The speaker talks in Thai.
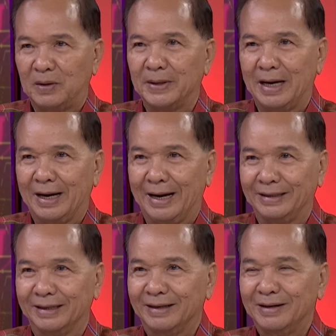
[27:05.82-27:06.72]
ละที่มีปัญหา
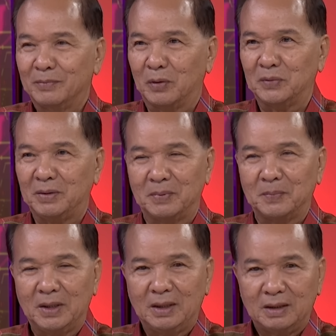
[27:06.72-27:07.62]
เนี่ยผมถึง
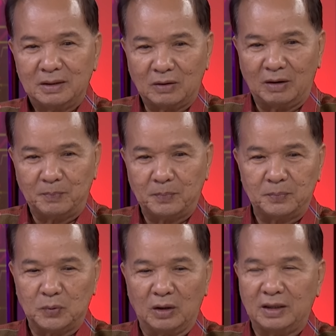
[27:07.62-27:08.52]
ต
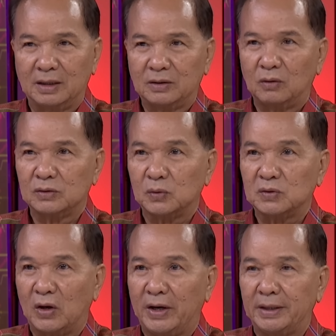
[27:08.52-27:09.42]
อนนี้เราโทษสุ
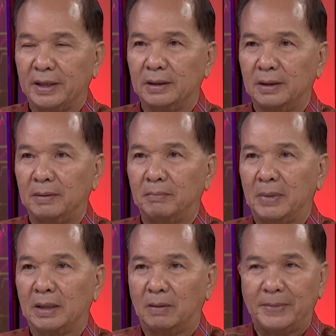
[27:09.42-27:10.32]
ดซอยเนี่ย
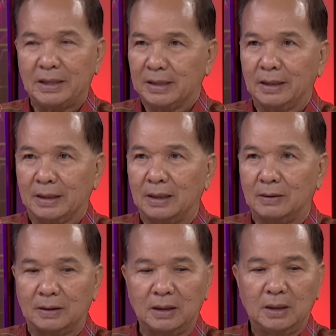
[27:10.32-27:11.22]
มันก็ไม่ได้เขียนอย่างนั้
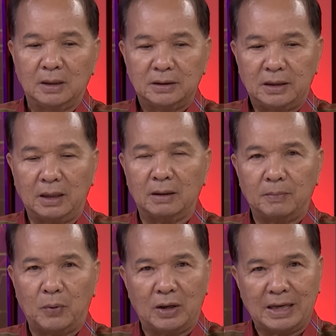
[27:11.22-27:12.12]
นหรอกทีนี้
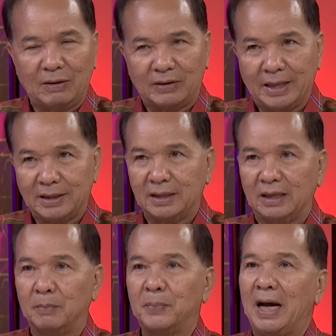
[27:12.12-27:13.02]
พอก้าวไกล
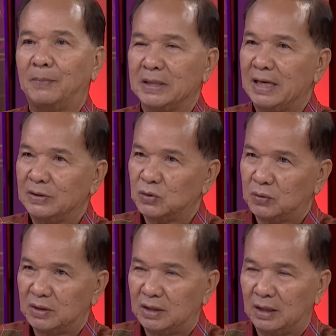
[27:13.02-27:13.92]
เขียนภาคประชาช
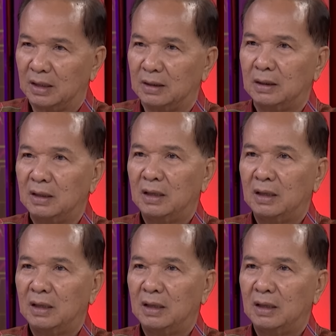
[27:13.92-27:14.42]
นเขียน